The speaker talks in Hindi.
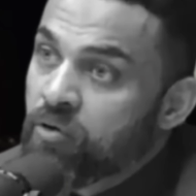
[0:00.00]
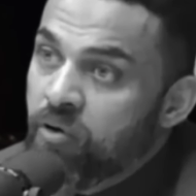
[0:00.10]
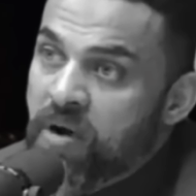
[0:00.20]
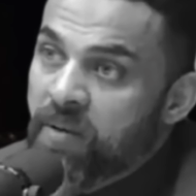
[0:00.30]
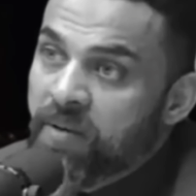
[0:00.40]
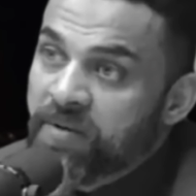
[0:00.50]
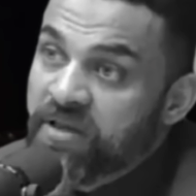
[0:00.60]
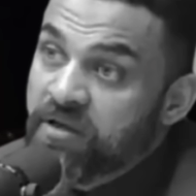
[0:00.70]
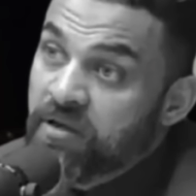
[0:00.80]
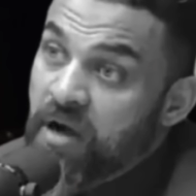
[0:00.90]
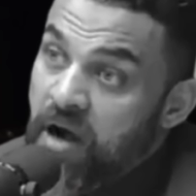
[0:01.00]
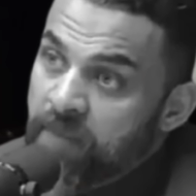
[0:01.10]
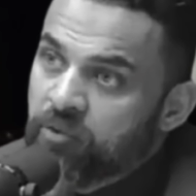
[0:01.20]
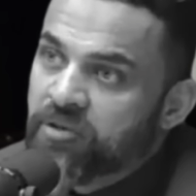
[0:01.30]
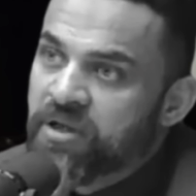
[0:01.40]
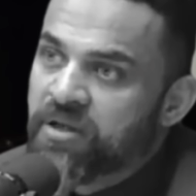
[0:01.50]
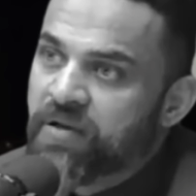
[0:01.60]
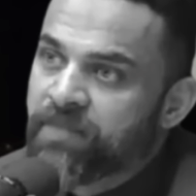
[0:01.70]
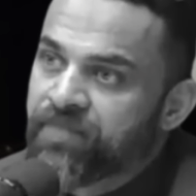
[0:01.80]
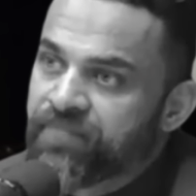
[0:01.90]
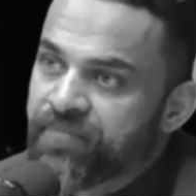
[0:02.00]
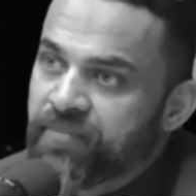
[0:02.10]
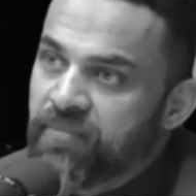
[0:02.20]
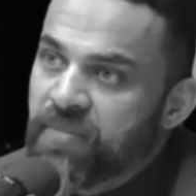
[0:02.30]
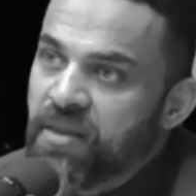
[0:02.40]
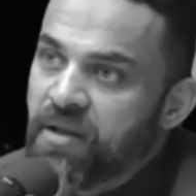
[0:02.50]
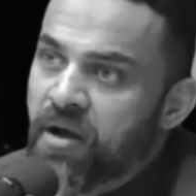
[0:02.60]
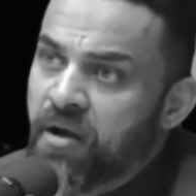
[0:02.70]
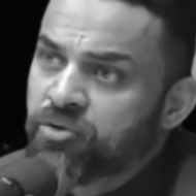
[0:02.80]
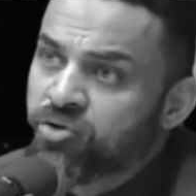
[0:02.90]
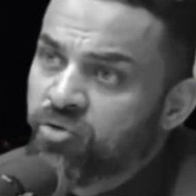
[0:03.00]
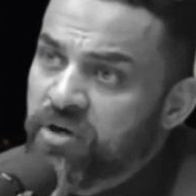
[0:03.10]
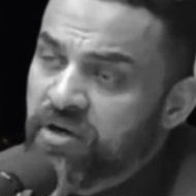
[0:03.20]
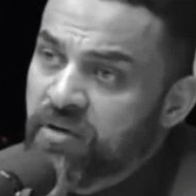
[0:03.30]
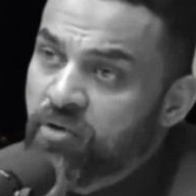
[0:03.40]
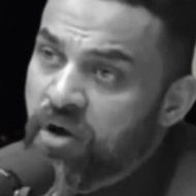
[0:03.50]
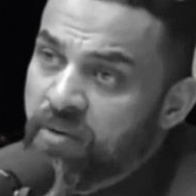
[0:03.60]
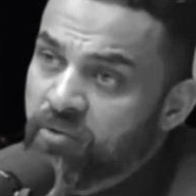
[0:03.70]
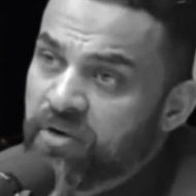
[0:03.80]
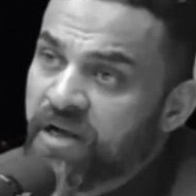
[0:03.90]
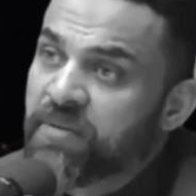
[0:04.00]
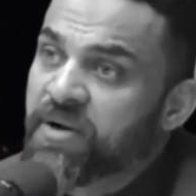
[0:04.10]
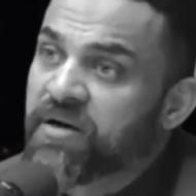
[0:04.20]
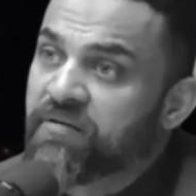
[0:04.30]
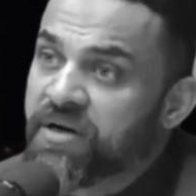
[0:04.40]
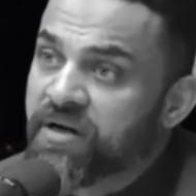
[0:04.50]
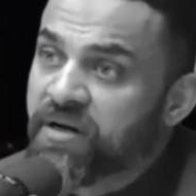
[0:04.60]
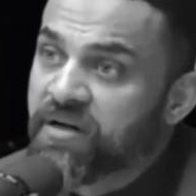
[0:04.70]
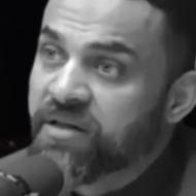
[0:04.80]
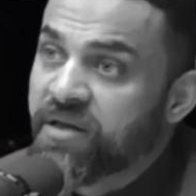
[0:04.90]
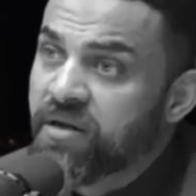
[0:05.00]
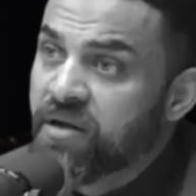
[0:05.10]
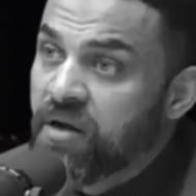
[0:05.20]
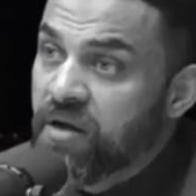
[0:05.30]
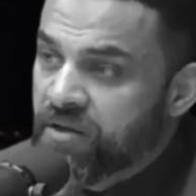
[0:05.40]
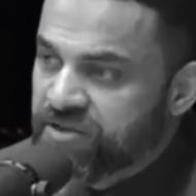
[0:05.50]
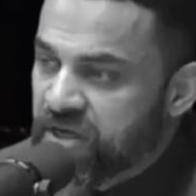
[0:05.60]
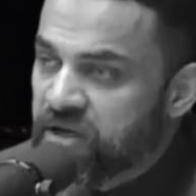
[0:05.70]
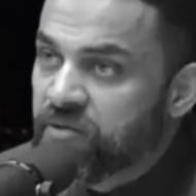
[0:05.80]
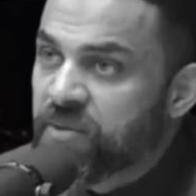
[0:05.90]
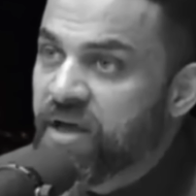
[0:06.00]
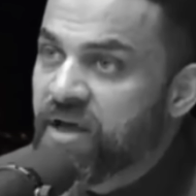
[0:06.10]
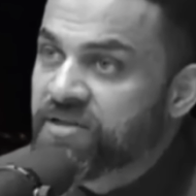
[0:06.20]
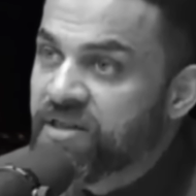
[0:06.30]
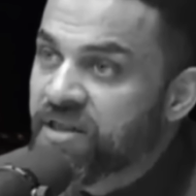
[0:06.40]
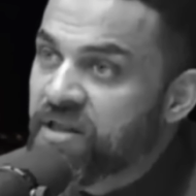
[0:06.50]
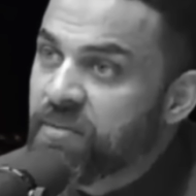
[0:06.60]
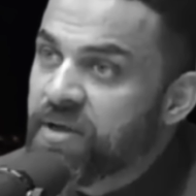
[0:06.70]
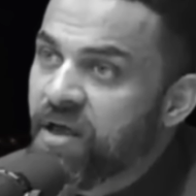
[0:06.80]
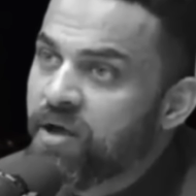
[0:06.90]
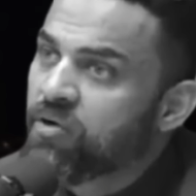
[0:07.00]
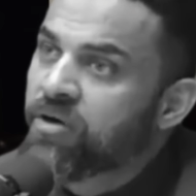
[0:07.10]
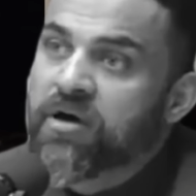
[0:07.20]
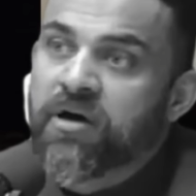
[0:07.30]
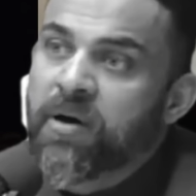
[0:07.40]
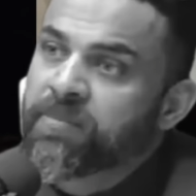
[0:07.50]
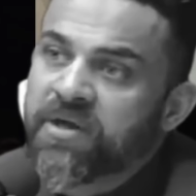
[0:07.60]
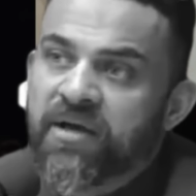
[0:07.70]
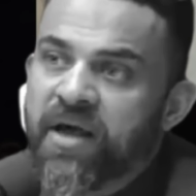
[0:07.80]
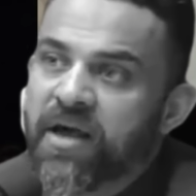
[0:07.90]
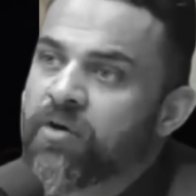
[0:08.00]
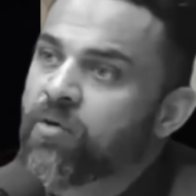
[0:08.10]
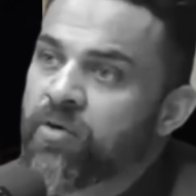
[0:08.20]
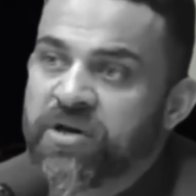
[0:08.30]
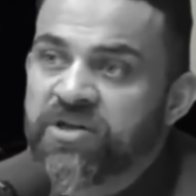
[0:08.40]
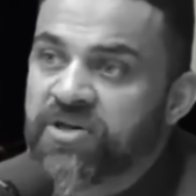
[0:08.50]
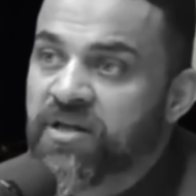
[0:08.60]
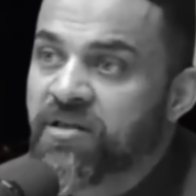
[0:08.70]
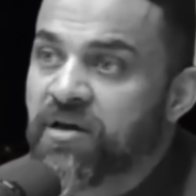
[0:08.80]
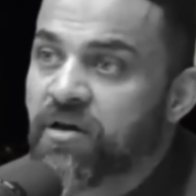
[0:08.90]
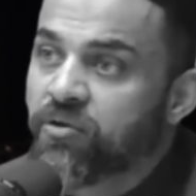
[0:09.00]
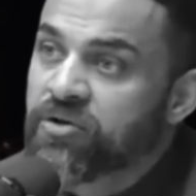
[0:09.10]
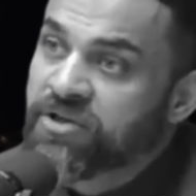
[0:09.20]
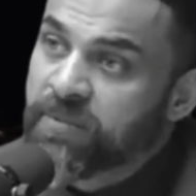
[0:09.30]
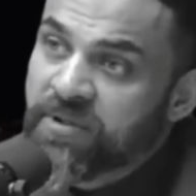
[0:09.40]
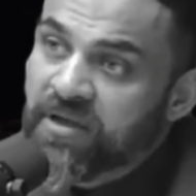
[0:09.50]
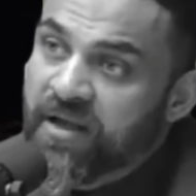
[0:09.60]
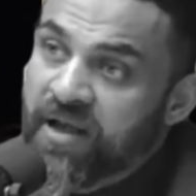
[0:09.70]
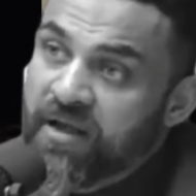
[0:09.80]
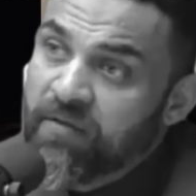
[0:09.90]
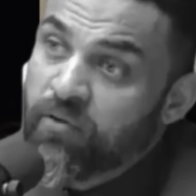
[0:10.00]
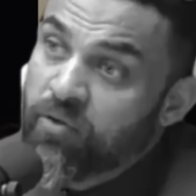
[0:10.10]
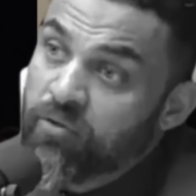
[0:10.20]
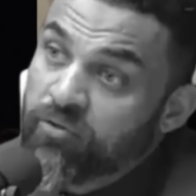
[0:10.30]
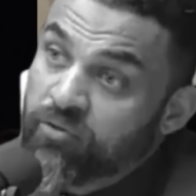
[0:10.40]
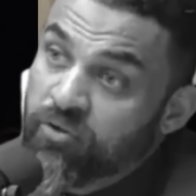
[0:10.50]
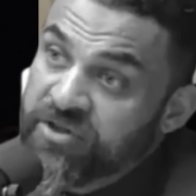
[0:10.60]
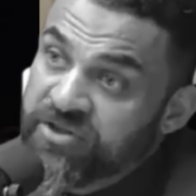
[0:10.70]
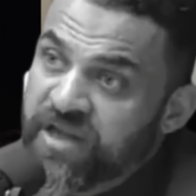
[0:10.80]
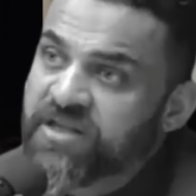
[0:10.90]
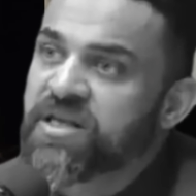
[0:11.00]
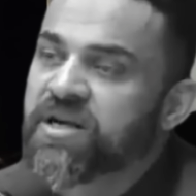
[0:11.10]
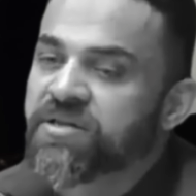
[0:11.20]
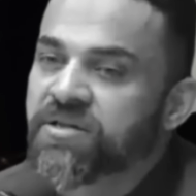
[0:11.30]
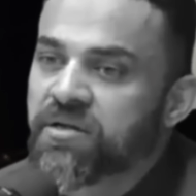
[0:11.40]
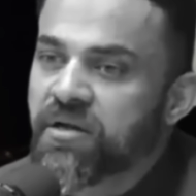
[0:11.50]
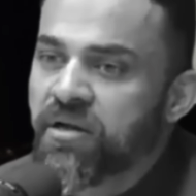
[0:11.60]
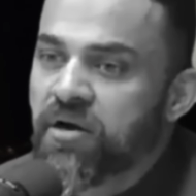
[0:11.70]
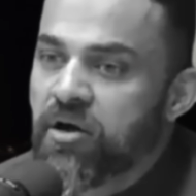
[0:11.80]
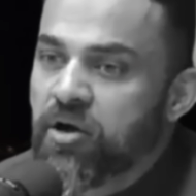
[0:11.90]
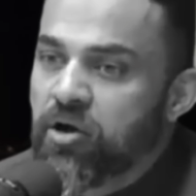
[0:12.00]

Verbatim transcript: उनको माँ बाप ने दिए आपको दे दिए हम शुक्र के मुकाम को गिले में कन्वर्ट कर देते हैं सेहत भी है ज़िंदगी भी है और कब तक है कोई नहीं जानता और जब तक है वो कोई चेंज नहीं कर सकता